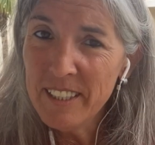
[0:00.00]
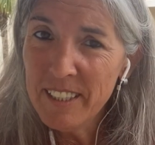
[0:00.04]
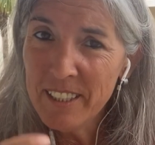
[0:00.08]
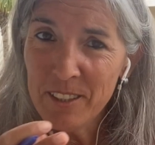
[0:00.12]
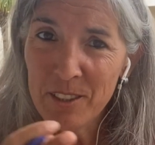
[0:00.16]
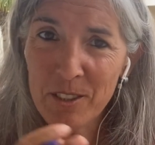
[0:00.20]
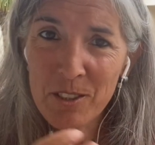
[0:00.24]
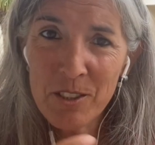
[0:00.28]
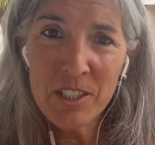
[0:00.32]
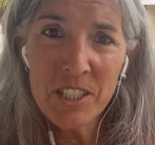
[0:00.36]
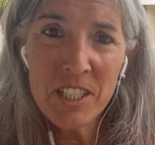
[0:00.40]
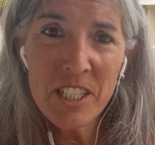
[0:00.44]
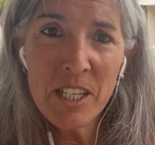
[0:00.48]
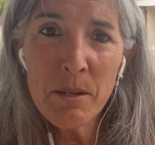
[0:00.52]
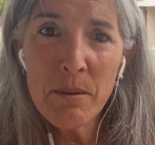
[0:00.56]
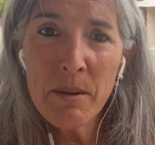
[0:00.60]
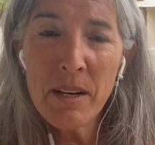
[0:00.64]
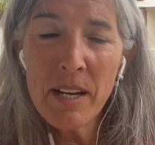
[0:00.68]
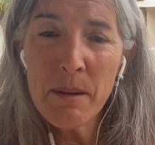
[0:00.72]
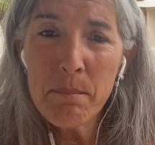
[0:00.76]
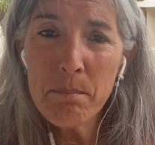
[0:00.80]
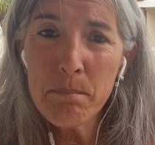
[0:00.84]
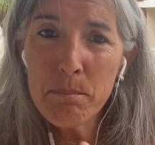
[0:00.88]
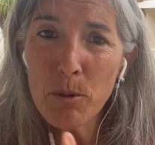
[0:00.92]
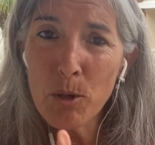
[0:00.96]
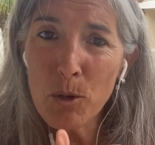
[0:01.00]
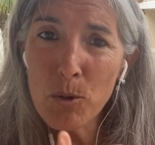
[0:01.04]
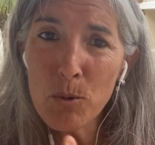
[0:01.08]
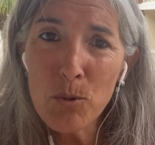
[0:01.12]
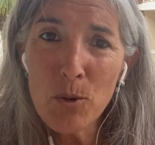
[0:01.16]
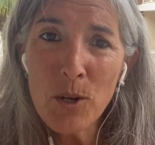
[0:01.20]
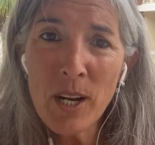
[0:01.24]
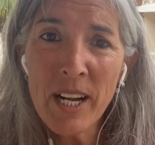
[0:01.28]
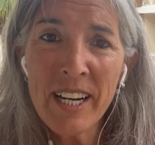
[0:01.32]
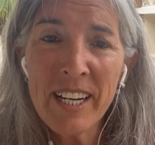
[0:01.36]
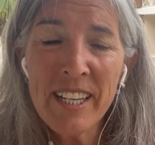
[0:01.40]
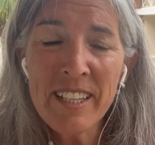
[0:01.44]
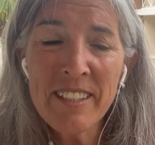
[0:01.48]
nos lleva por
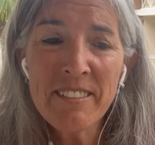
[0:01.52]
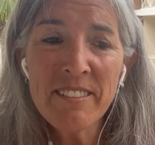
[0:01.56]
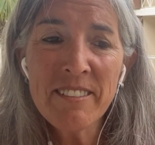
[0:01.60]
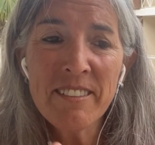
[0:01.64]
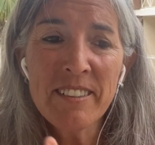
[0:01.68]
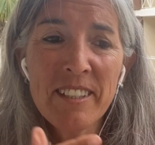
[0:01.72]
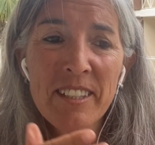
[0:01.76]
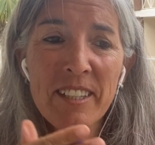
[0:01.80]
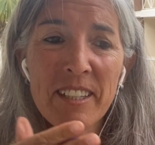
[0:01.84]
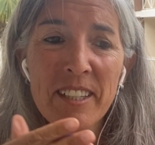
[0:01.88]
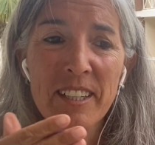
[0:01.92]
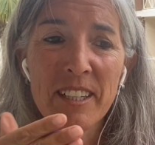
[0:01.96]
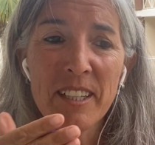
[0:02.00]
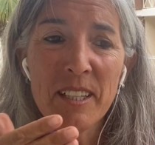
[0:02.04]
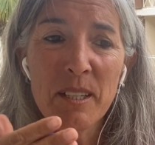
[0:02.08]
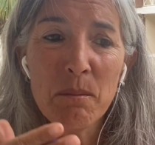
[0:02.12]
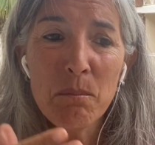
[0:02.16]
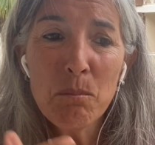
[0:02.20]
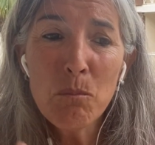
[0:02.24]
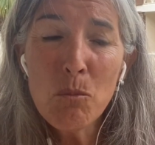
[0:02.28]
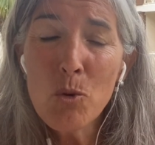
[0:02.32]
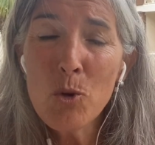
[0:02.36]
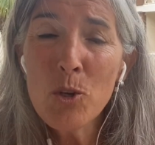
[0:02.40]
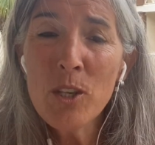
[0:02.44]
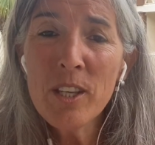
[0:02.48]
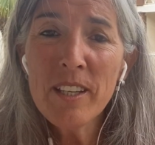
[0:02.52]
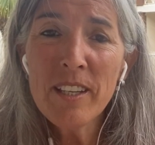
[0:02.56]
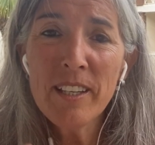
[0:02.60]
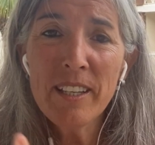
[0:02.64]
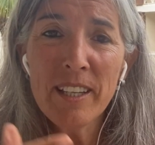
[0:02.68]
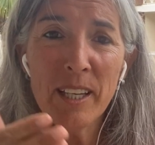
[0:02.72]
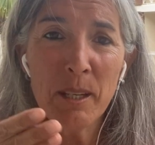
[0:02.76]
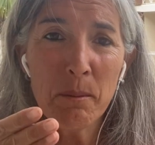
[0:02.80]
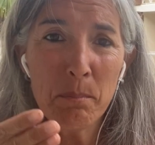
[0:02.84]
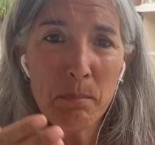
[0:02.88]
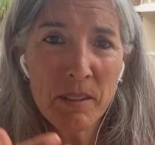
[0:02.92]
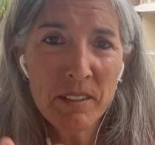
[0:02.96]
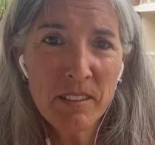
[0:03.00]
lugares muy
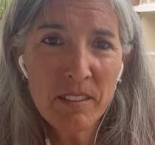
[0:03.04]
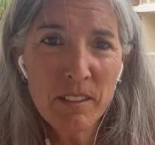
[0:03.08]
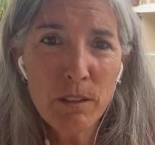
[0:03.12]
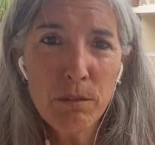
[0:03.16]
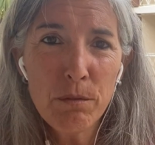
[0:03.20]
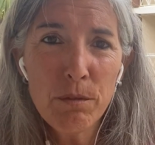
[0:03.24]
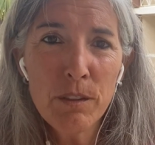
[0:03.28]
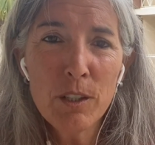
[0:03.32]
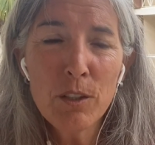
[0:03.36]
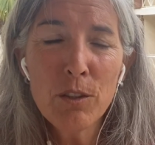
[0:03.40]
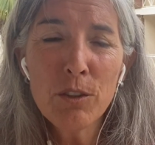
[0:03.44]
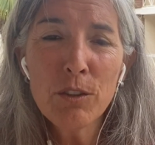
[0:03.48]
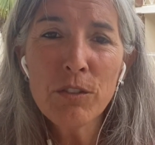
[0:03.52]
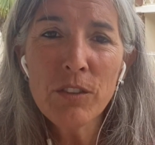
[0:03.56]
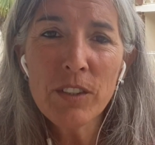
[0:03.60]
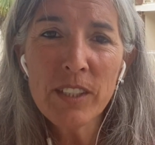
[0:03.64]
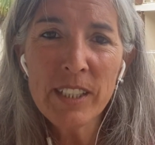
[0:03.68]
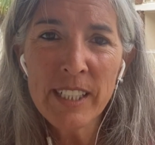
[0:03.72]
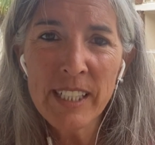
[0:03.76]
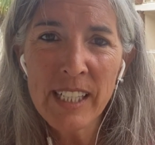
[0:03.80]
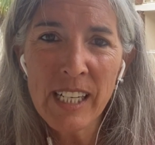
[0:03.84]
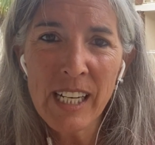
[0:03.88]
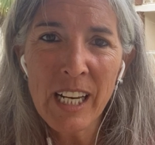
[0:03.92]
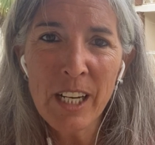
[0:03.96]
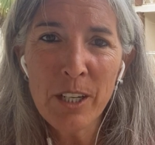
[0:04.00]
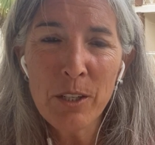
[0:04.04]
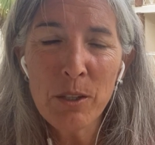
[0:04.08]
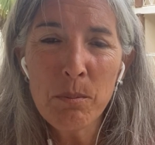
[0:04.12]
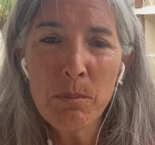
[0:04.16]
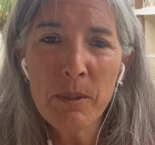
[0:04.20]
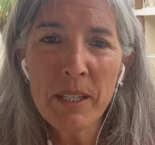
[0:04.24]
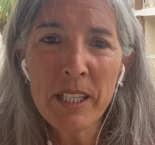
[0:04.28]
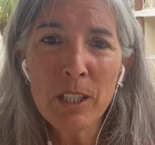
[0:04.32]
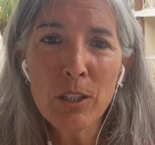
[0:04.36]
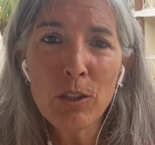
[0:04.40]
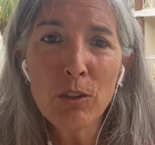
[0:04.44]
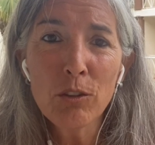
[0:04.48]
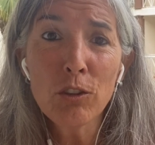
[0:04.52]
específicos y claros
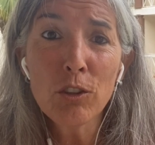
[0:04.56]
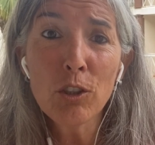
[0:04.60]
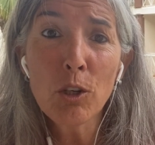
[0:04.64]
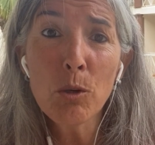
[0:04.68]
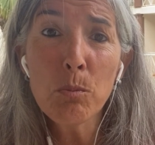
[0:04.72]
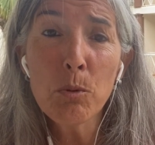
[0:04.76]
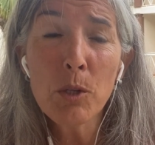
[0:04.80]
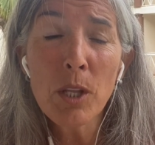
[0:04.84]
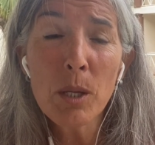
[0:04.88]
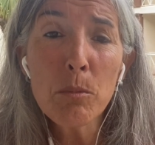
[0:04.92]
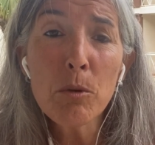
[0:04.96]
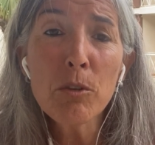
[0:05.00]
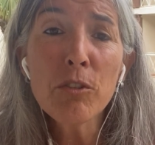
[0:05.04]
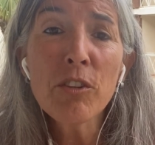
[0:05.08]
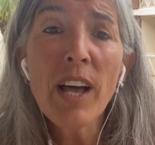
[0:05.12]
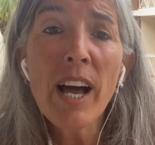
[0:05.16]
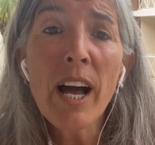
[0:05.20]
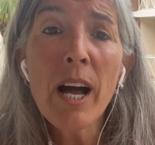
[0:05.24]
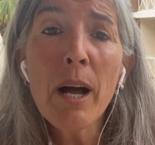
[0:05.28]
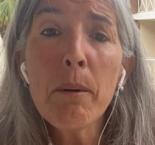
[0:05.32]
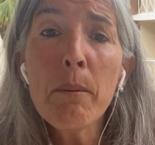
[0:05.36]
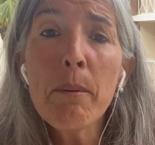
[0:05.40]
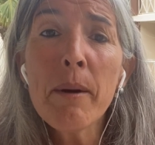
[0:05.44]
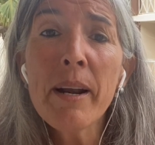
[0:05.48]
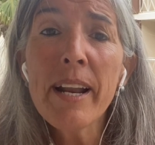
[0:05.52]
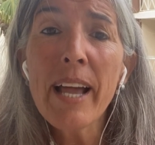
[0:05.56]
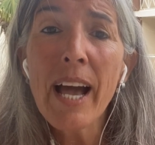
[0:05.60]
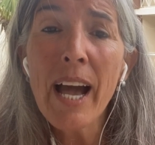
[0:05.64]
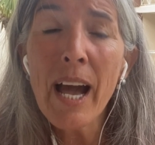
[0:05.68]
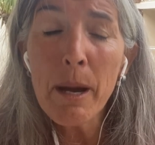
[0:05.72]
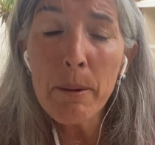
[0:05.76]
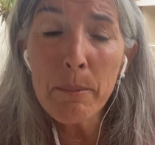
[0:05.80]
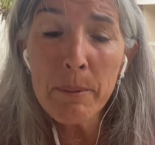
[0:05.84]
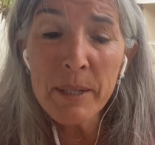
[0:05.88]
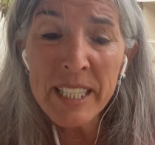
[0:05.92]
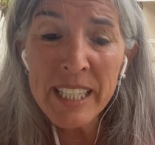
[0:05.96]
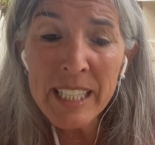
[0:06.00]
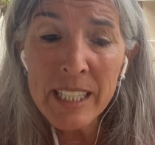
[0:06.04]
para que nosotros podamos
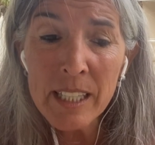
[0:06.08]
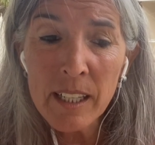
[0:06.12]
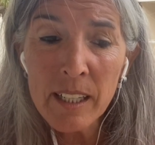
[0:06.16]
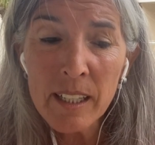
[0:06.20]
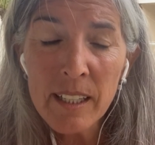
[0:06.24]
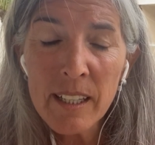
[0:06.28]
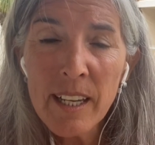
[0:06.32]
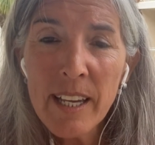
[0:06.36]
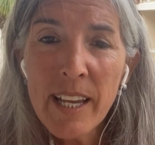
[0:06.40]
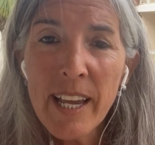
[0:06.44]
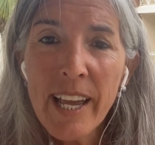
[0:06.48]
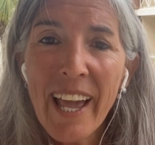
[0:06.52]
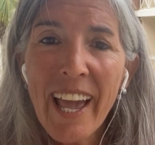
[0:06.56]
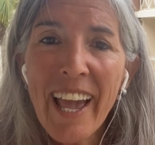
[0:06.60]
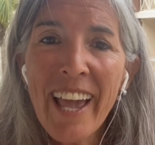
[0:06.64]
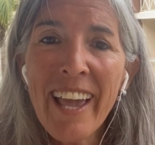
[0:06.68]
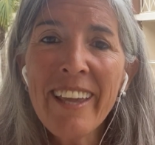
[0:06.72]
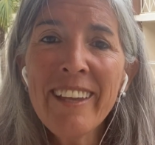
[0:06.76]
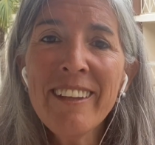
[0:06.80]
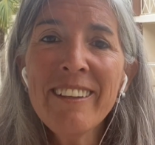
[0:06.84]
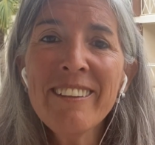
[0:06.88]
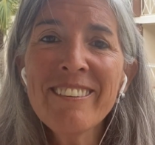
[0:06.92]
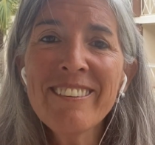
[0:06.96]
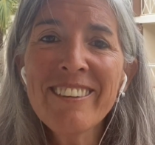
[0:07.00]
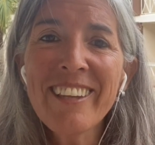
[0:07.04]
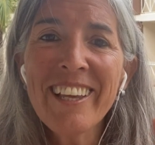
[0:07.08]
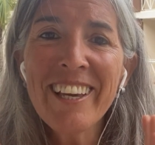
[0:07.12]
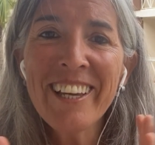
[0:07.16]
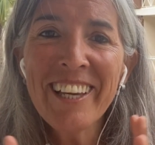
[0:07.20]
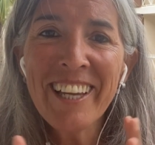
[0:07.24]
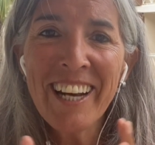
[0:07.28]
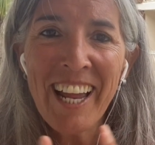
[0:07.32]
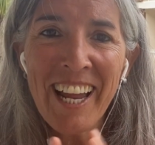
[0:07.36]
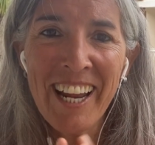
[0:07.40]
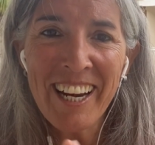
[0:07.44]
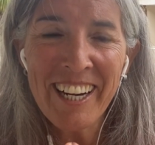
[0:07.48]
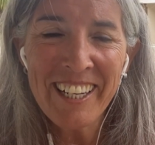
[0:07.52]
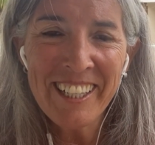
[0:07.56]
abrir e
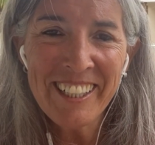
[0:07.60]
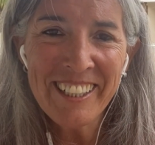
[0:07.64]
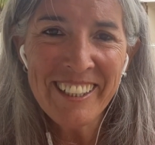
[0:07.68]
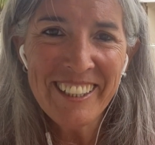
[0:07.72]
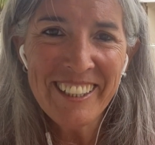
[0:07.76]
integrar